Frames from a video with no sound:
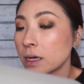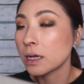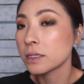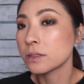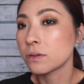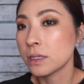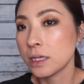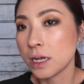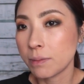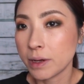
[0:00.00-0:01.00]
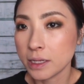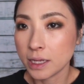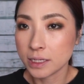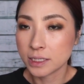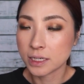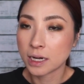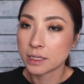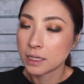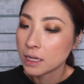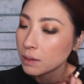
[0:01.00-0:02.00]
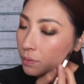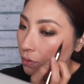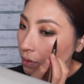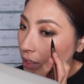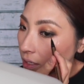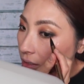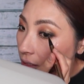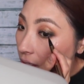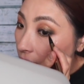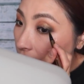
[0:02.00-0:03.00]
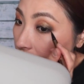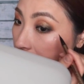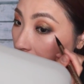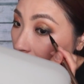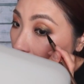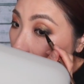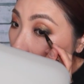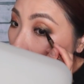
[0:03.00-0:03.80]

が人にあまりね知られてない病気だったらなおさら、